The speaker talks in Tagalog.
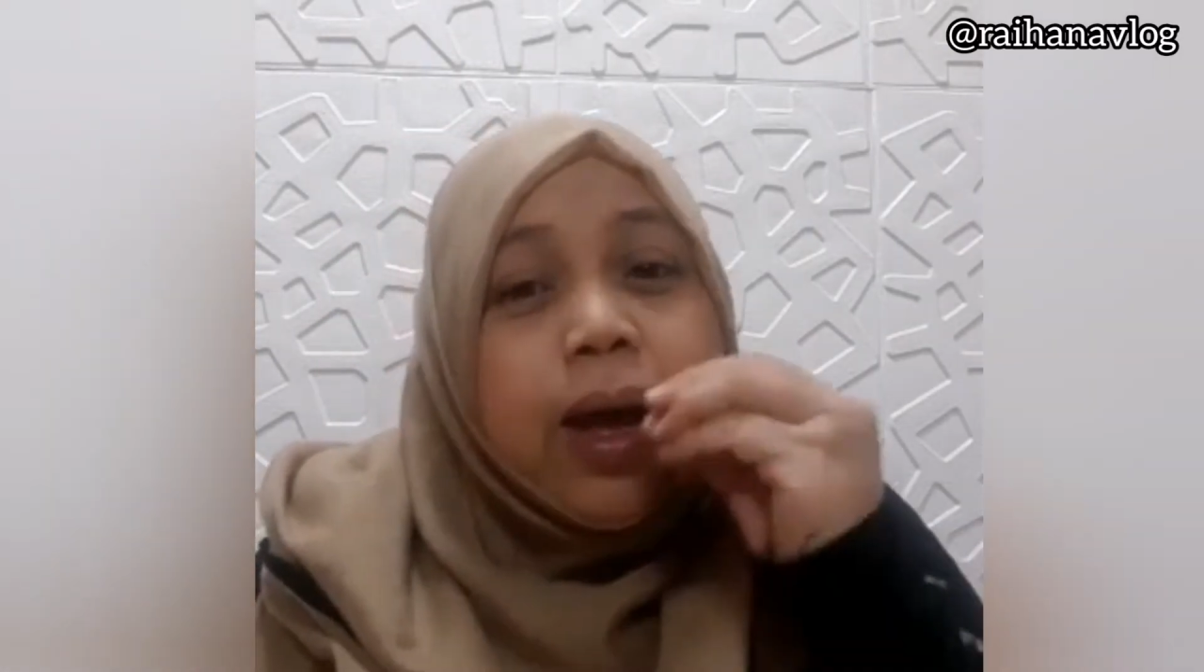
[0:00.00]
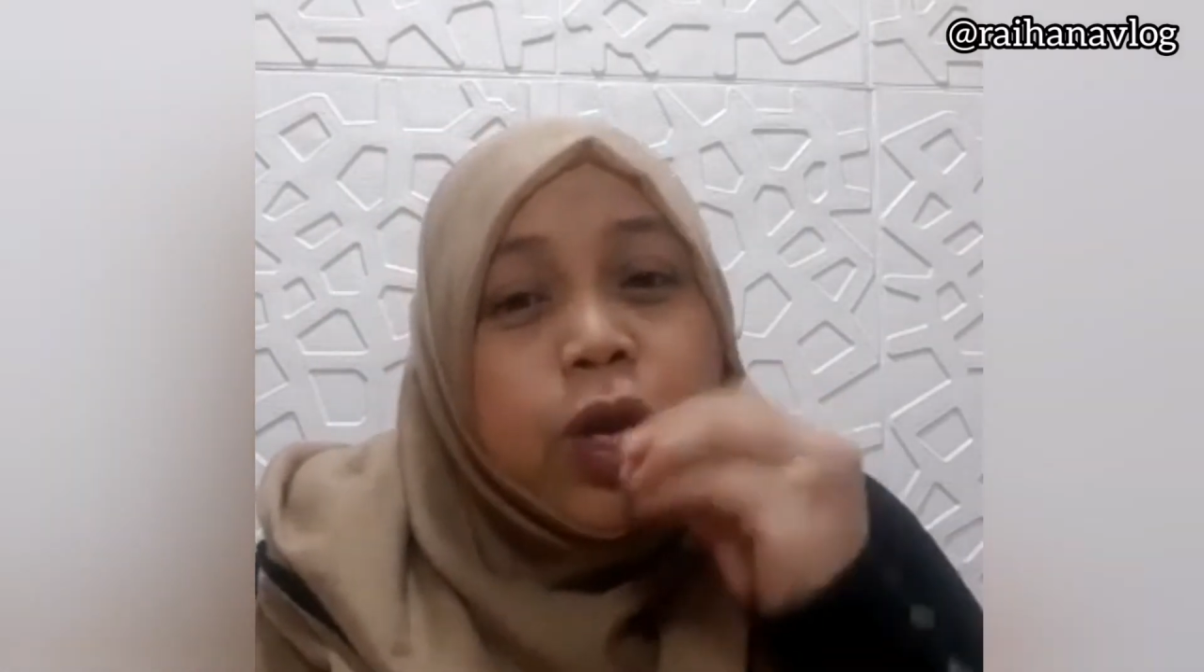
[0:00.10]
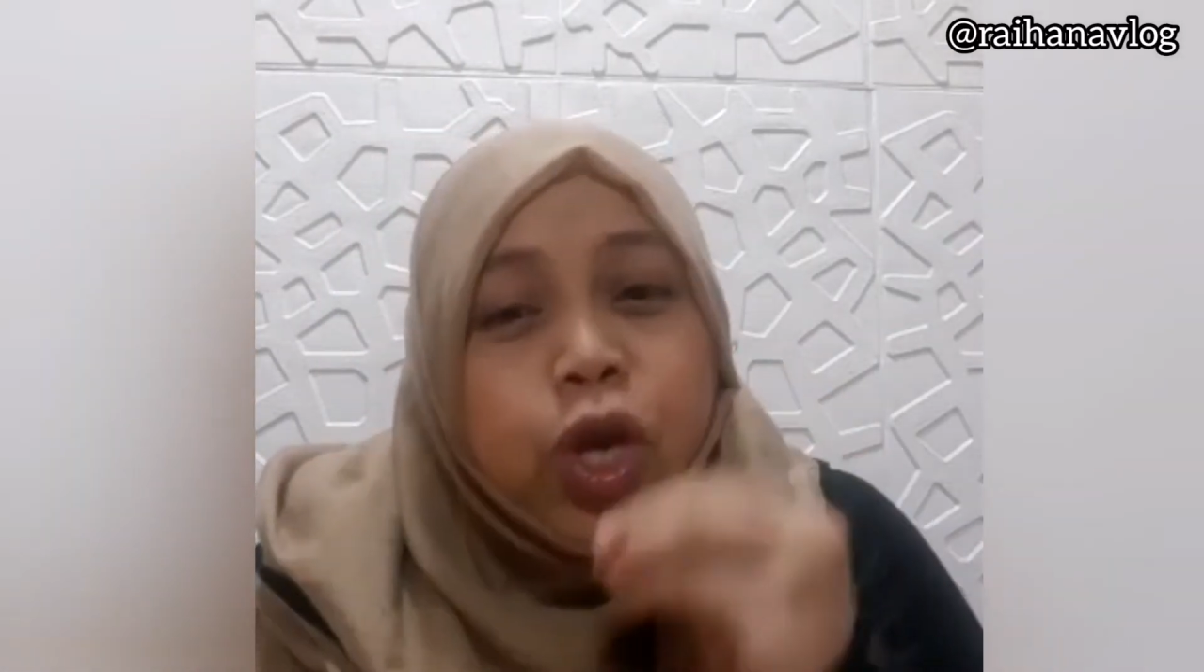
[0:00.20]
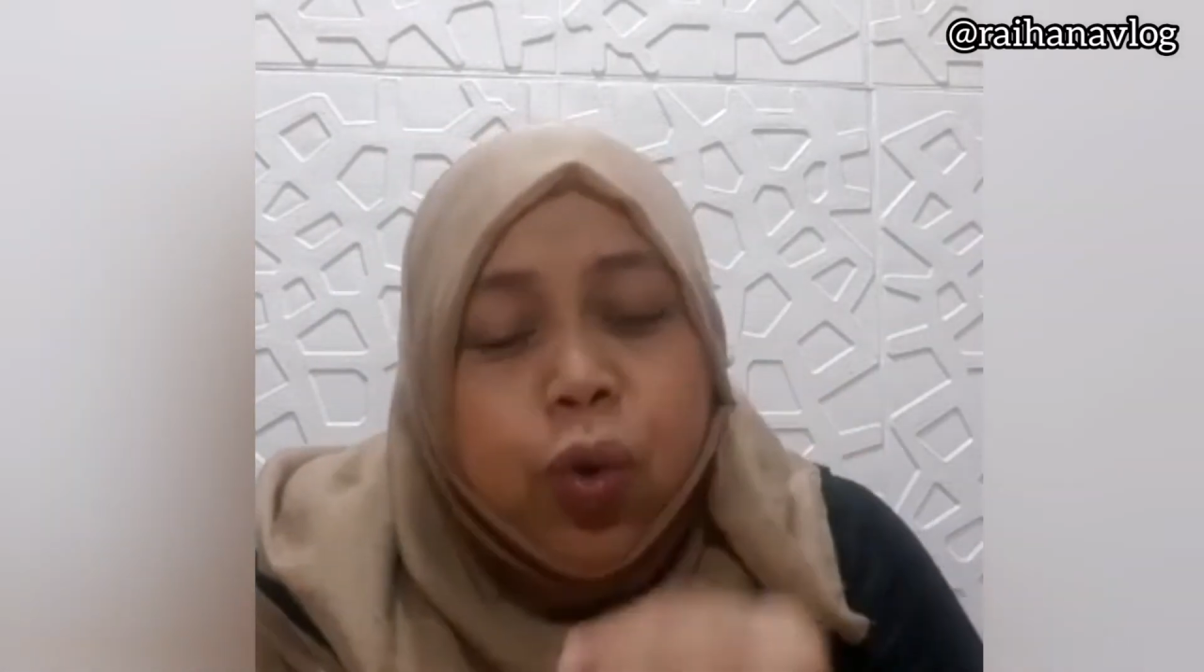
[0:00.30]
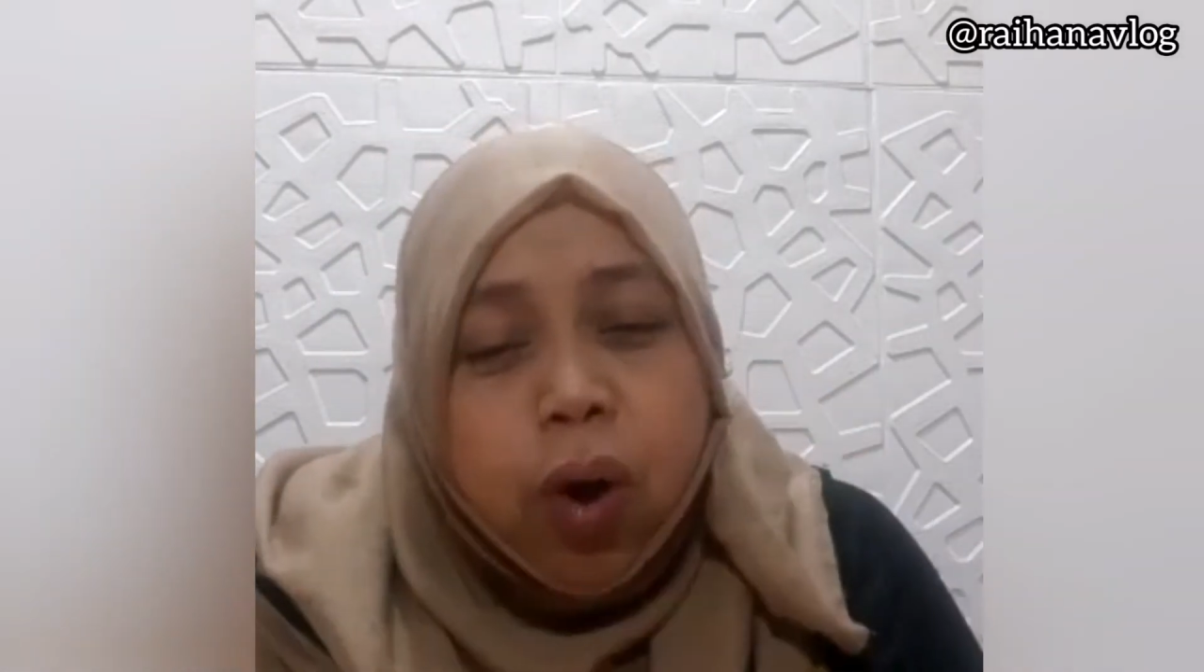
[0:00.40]

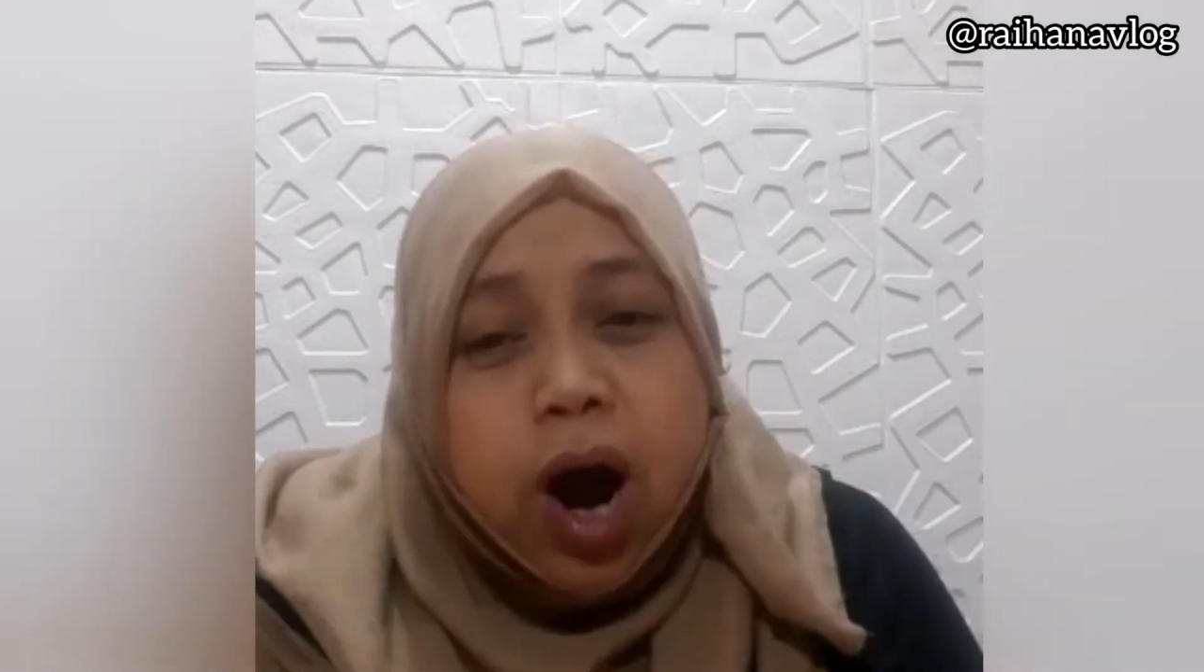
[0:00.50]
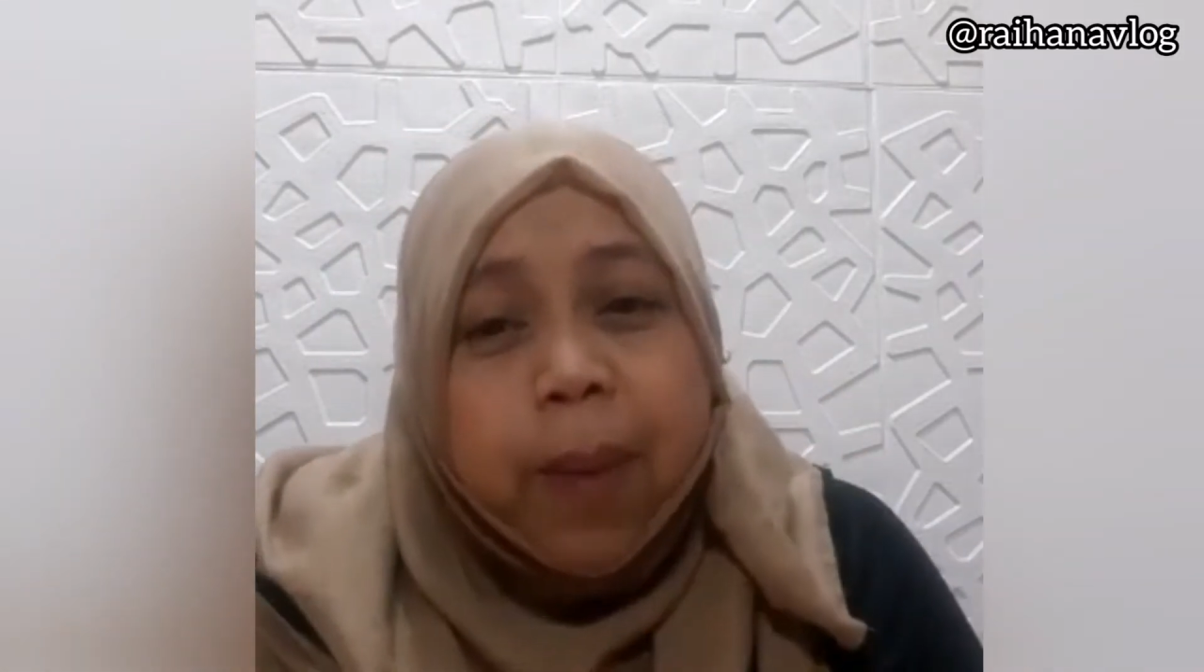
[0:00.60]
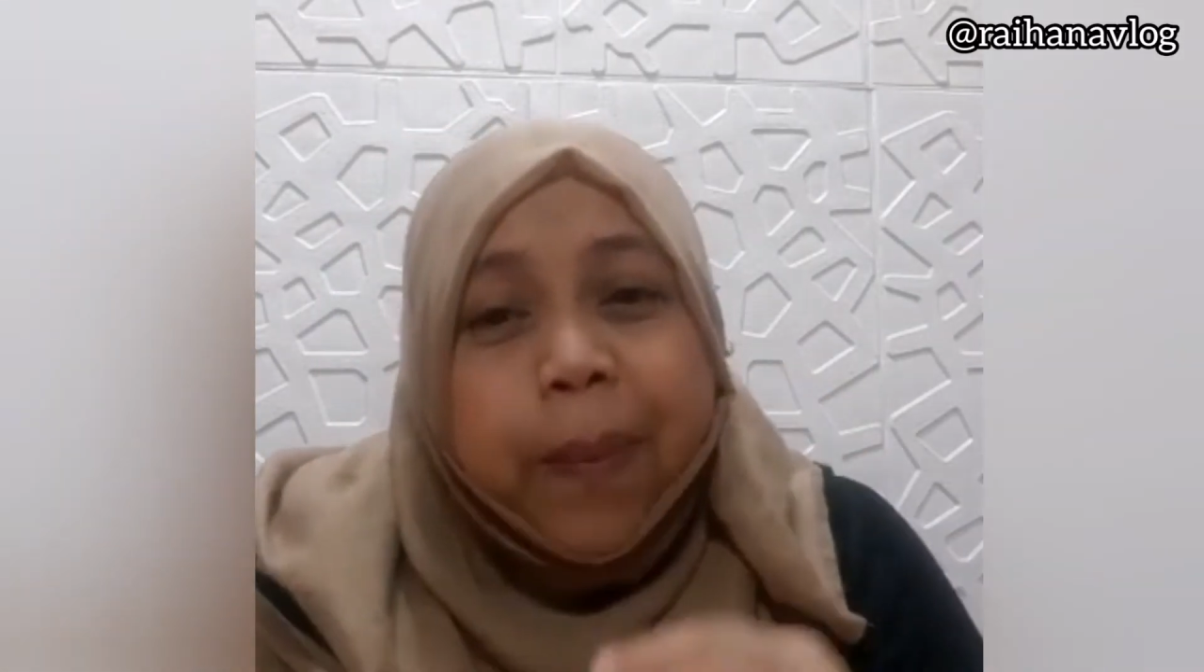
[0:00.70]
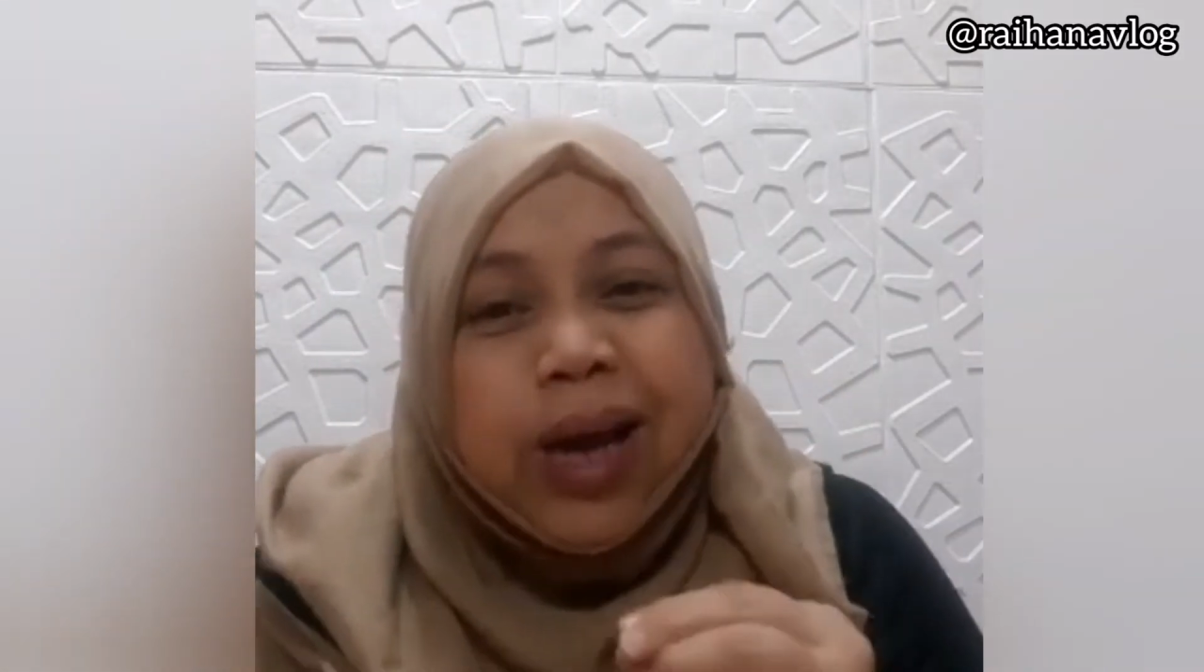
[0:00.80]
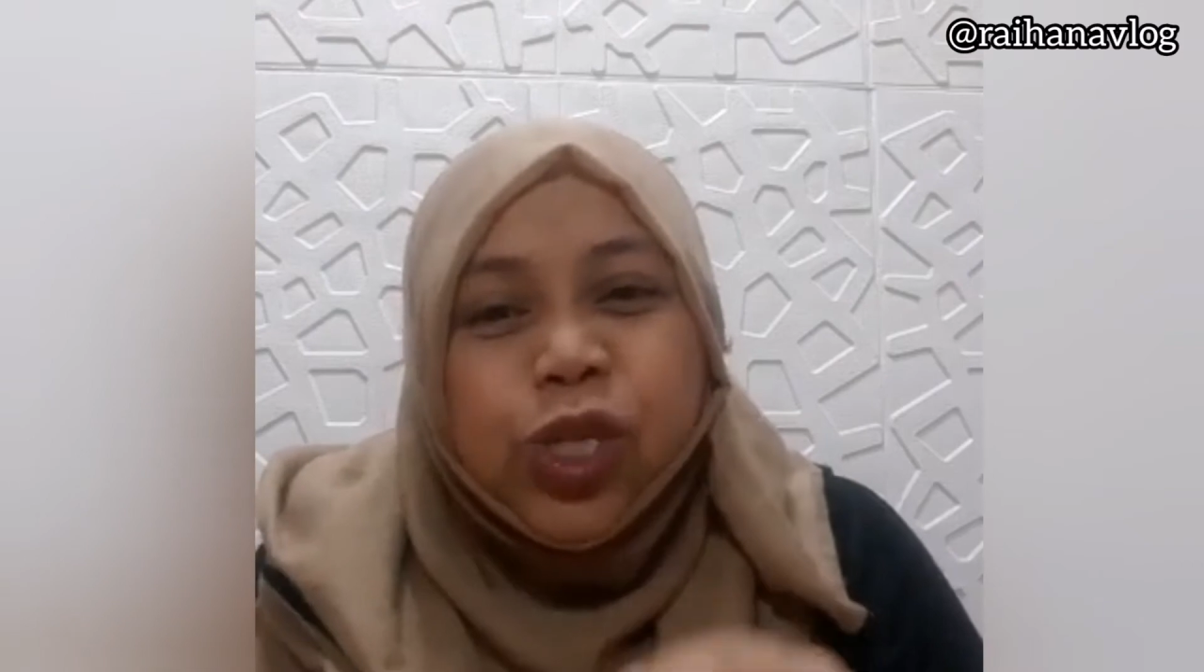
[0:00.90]
you are
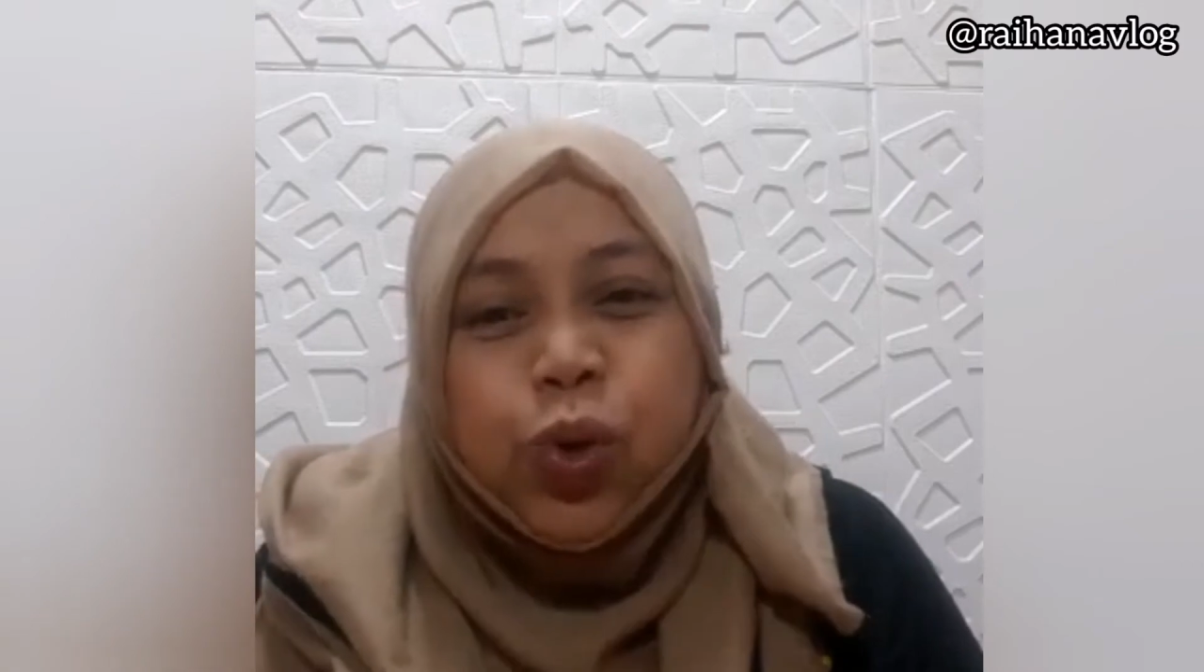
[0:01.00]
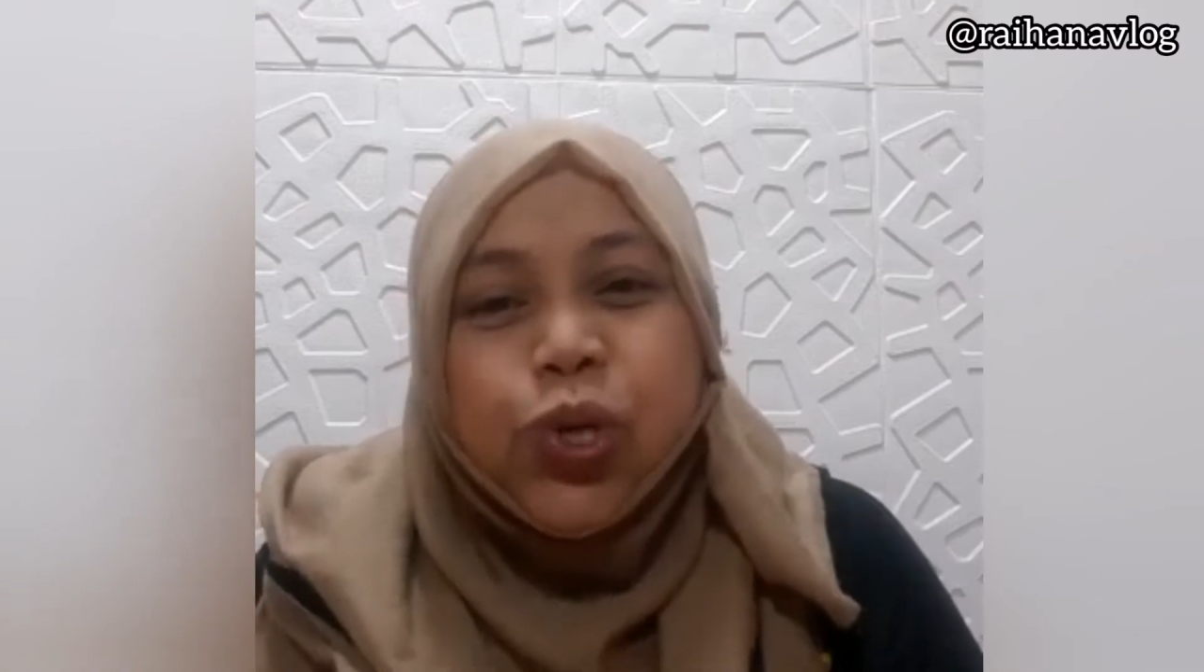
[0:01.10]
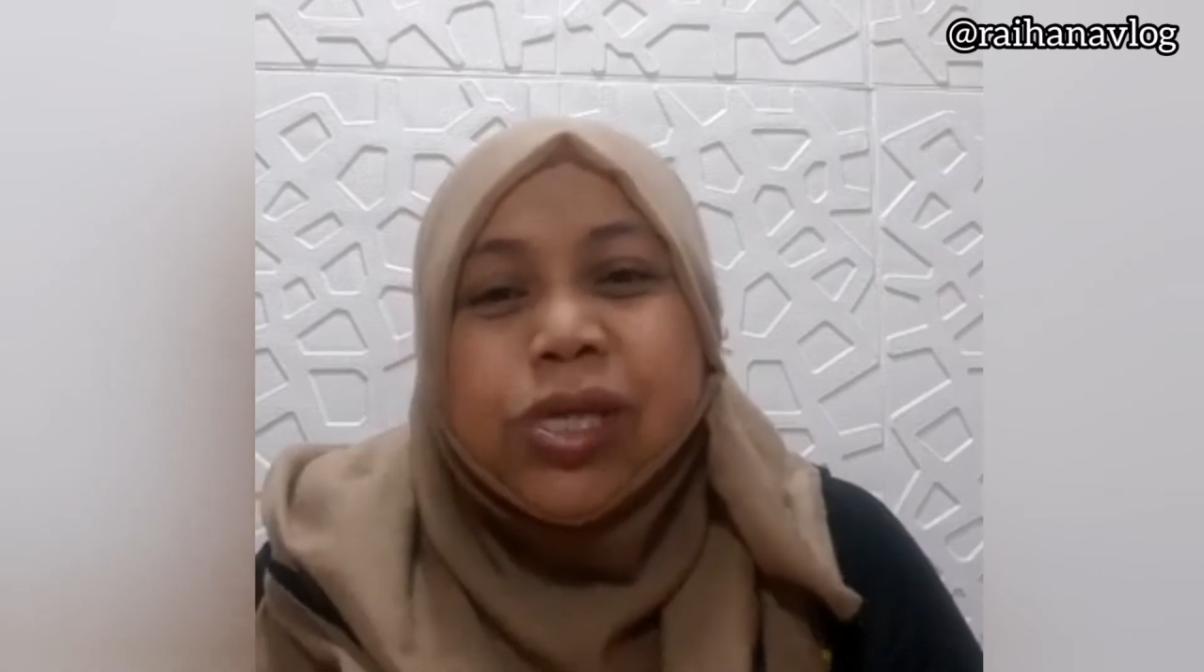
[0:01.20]
precious